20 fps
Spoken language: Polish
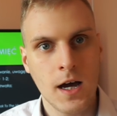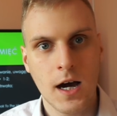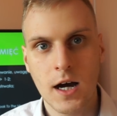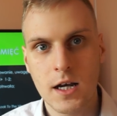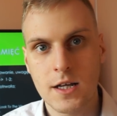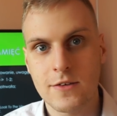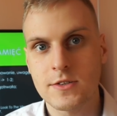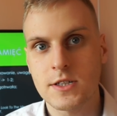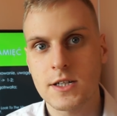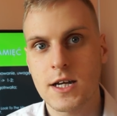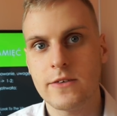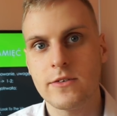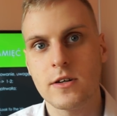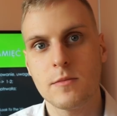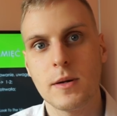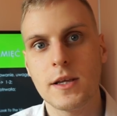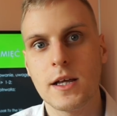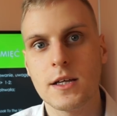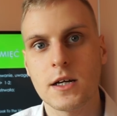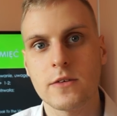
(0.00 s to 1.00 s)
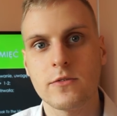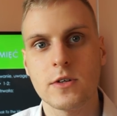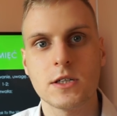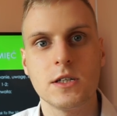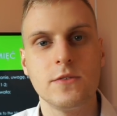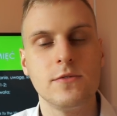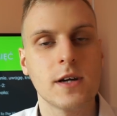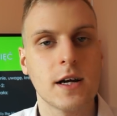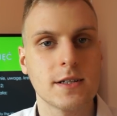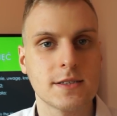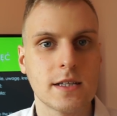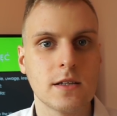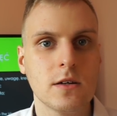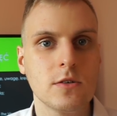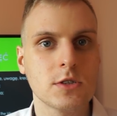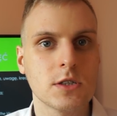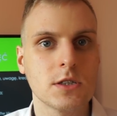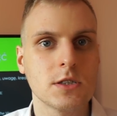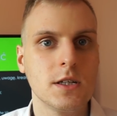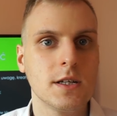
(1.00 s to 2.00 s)
ale w ciekawych badaniach właśnie
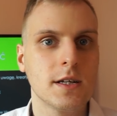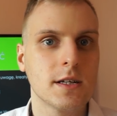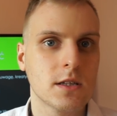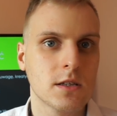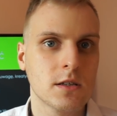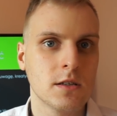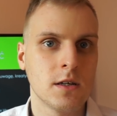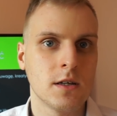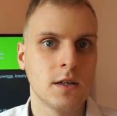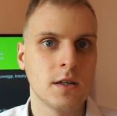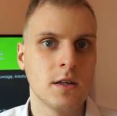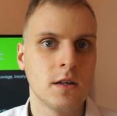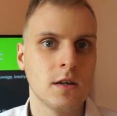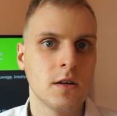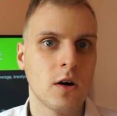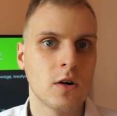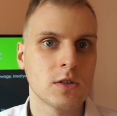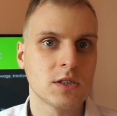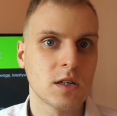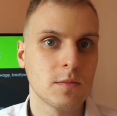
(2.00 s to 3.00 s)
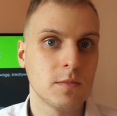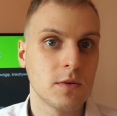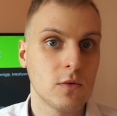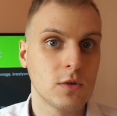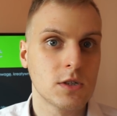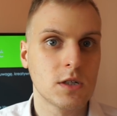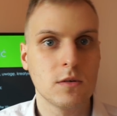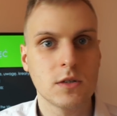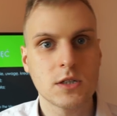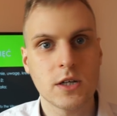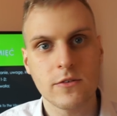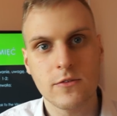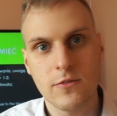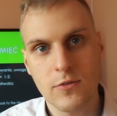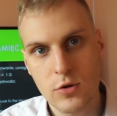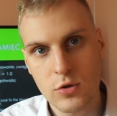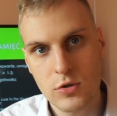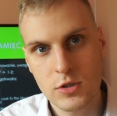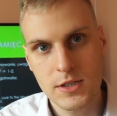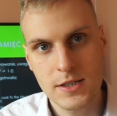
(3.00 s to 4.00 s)
wykazano, że jeżeli osoby uczyły się w
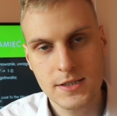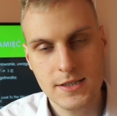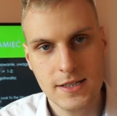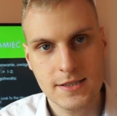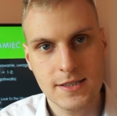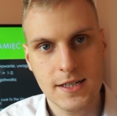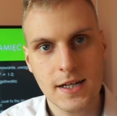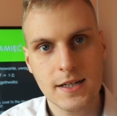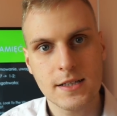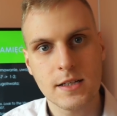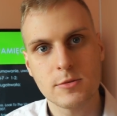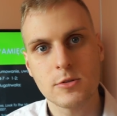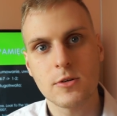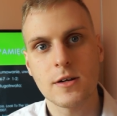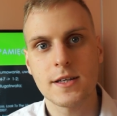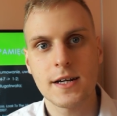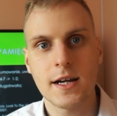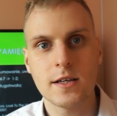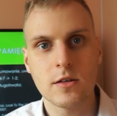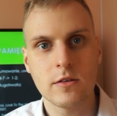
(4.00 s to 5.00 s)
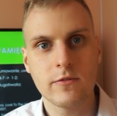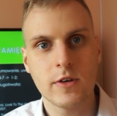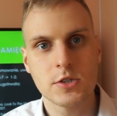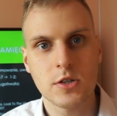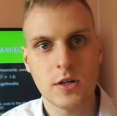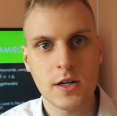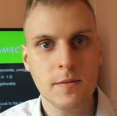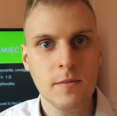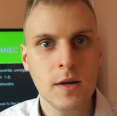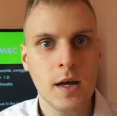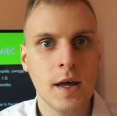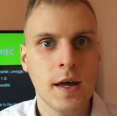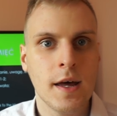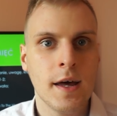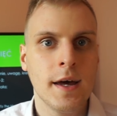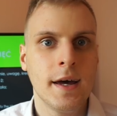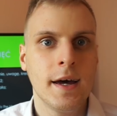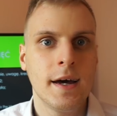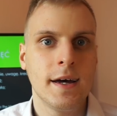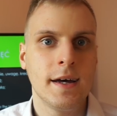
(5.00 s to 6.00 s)
dwóch różnych sesjach, na przykład rano i wieczorem,
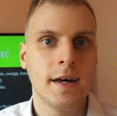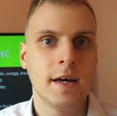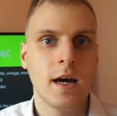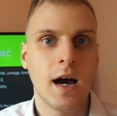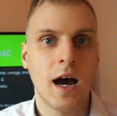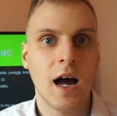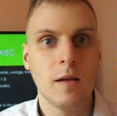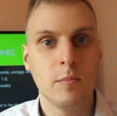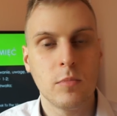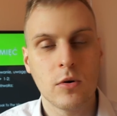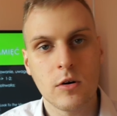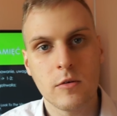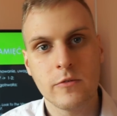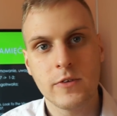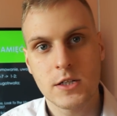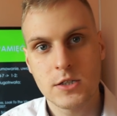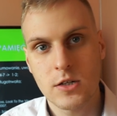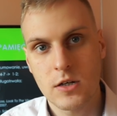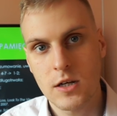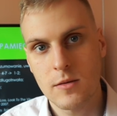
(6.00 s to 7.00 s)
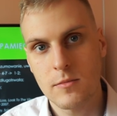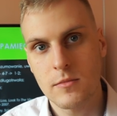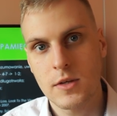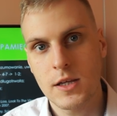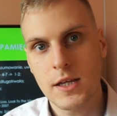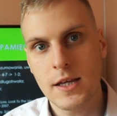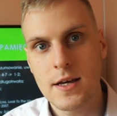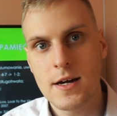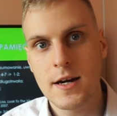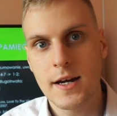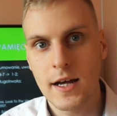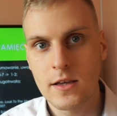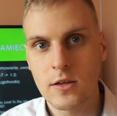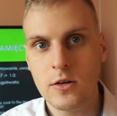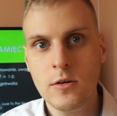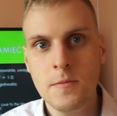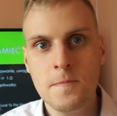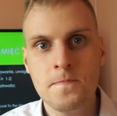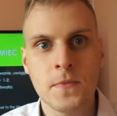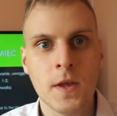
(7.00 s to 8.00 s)
albo wieczorem i
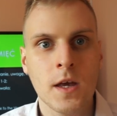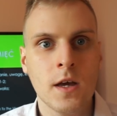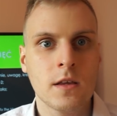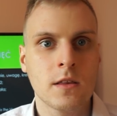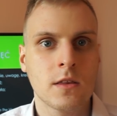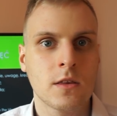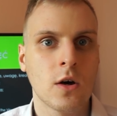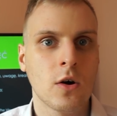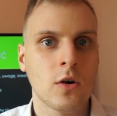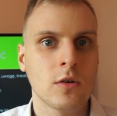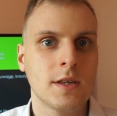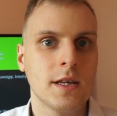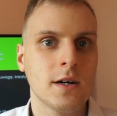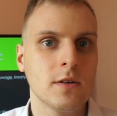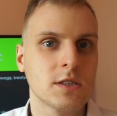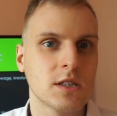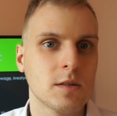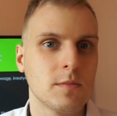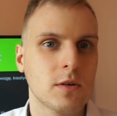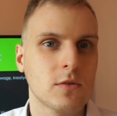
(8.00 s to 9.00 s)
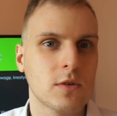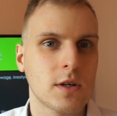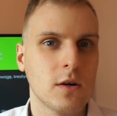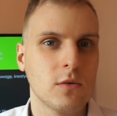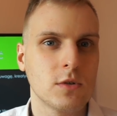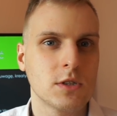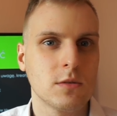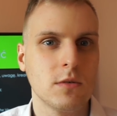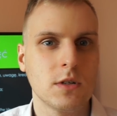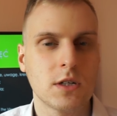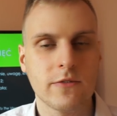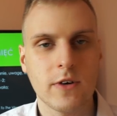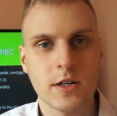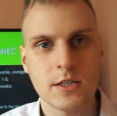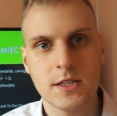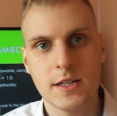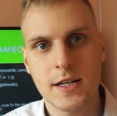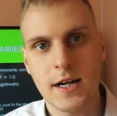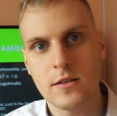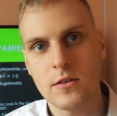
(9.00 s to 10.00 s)
rano, to te osoby, które uczyły się
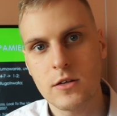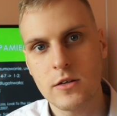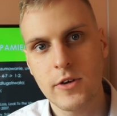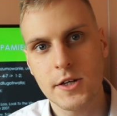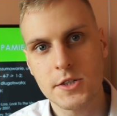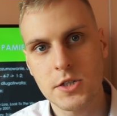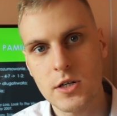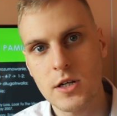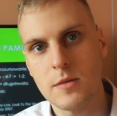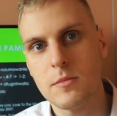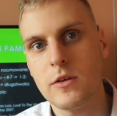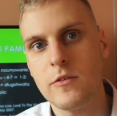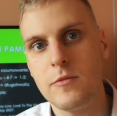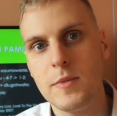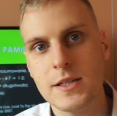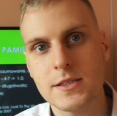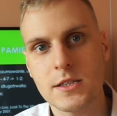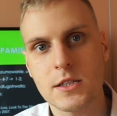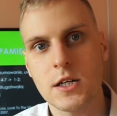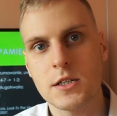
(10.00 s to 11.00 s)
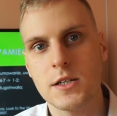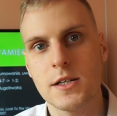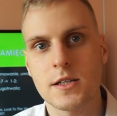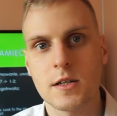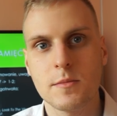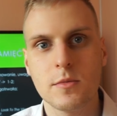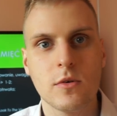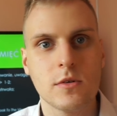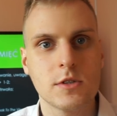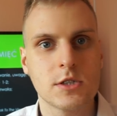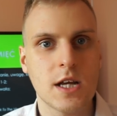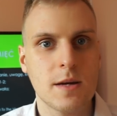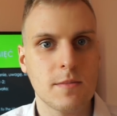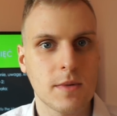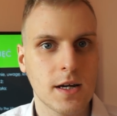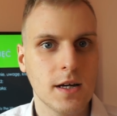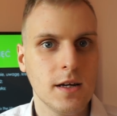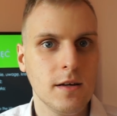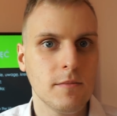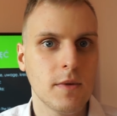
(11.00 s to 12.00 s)
właśnie rano i wieczorem i w międzyczasie zrobiły
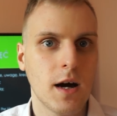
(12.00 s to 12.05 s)
drzemkę,